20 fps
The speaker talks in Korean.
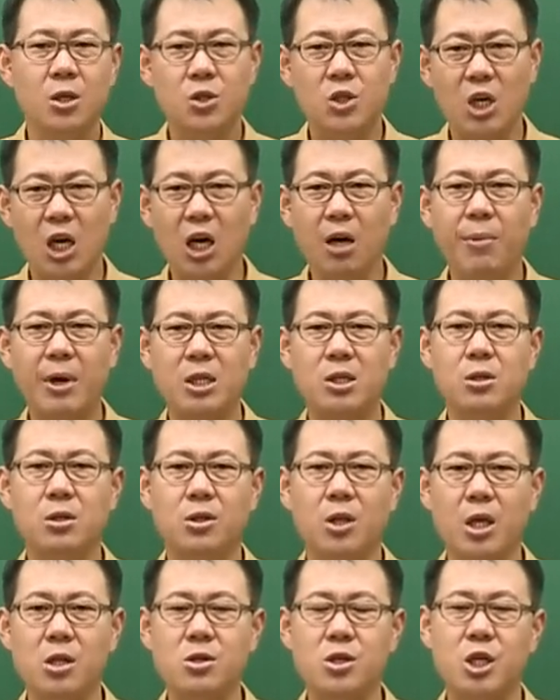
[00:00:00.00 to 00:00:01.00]
제가
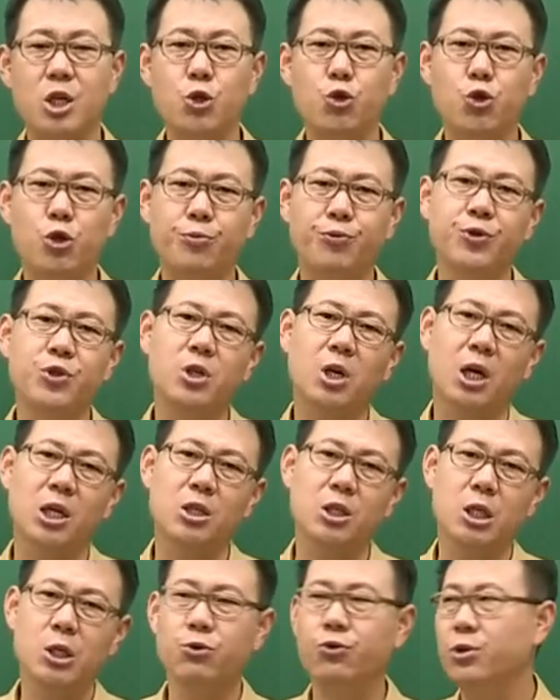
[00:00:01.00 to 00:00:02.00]
봤을 때는 기출을
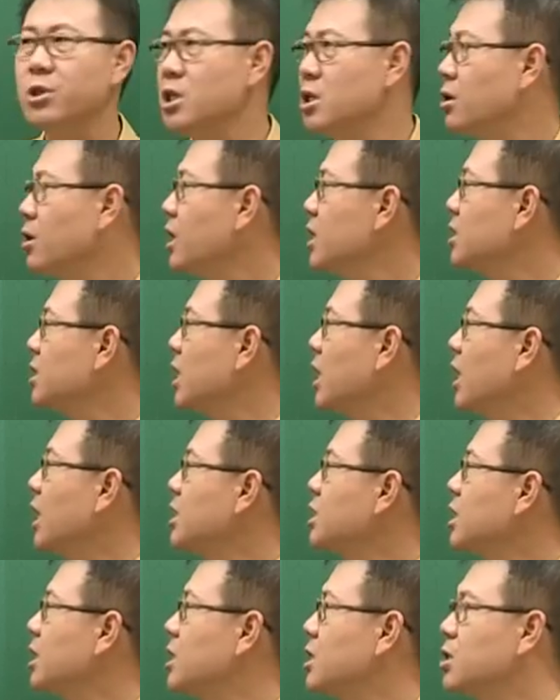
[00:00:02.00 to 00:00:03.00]
분석하는 이유는 이렇게 세
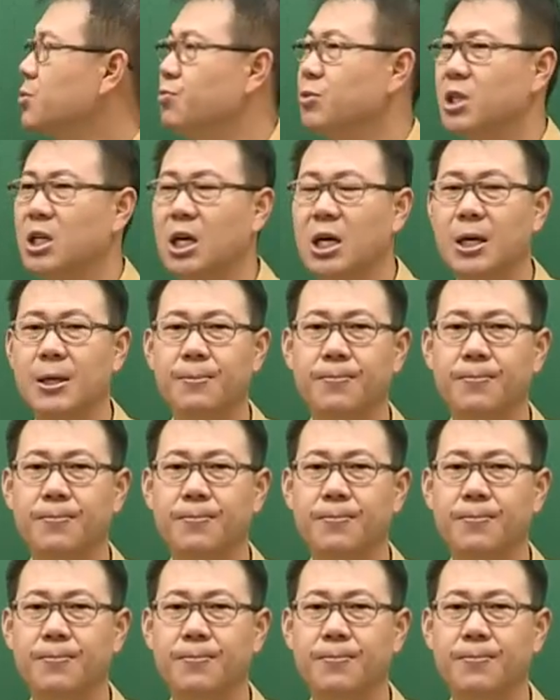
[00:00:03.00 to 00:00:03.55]
가지가 있습니다.